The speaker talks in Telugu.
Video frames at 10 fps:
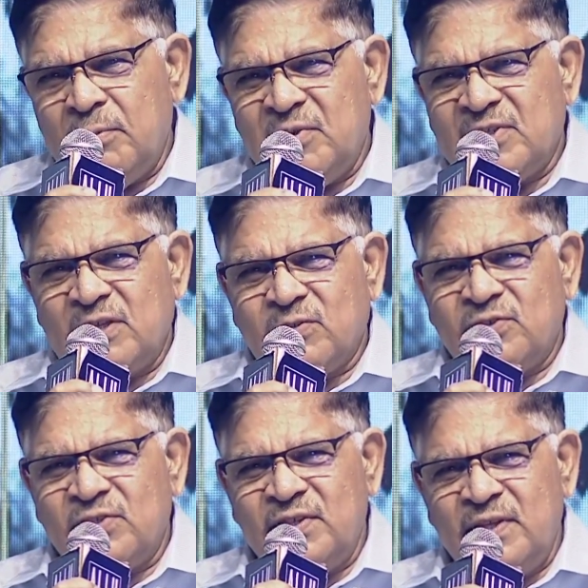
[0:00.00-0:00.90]
పంపించాల్సి
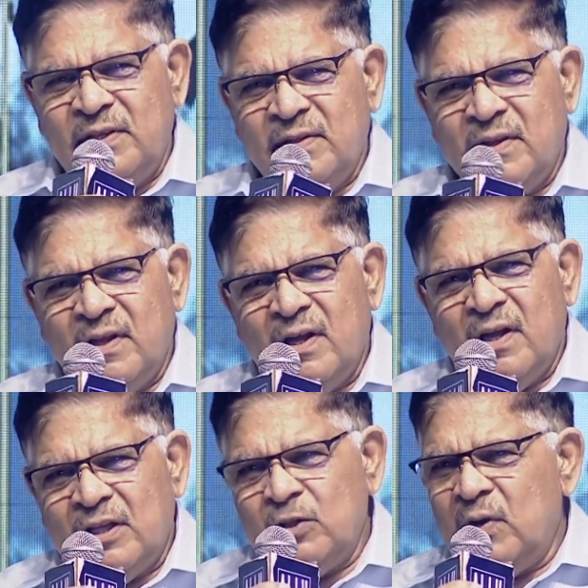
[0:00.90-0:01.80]
వచ్చింది
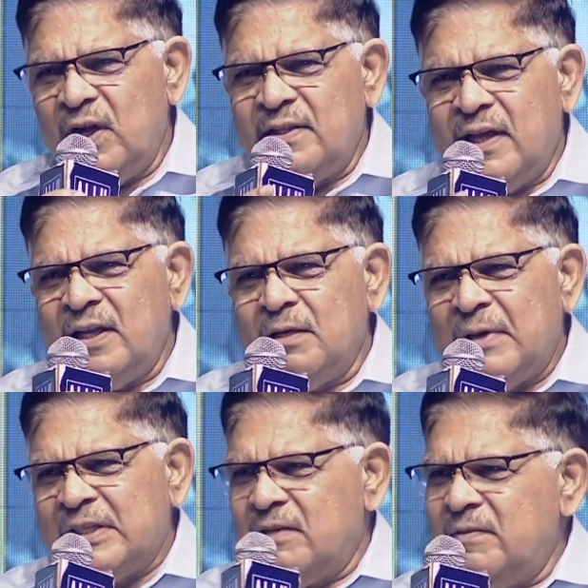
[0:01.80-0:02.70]
అందువల్ల దానికి
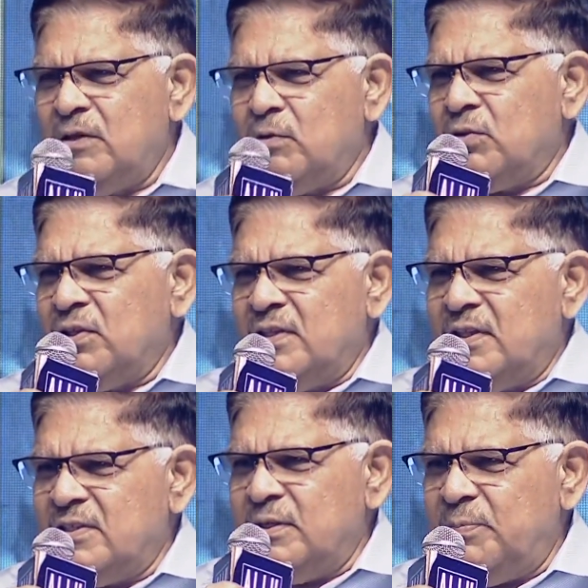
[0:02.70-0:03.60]
మాత్రమే
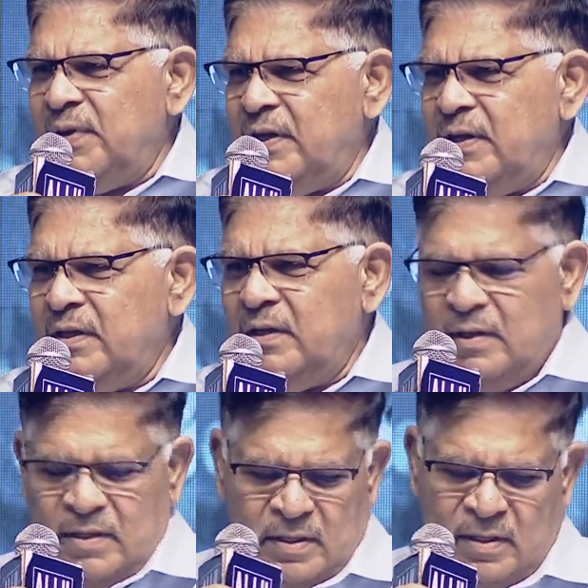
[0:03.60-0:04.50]
కృతజ్ఞత చెప్పి
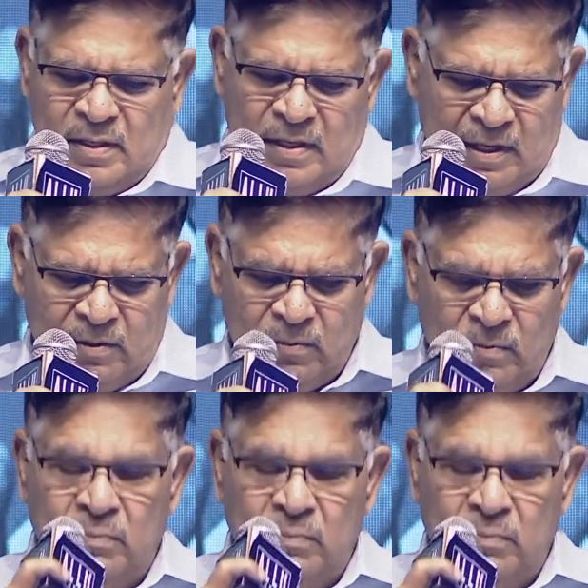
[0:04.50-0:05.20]
నేను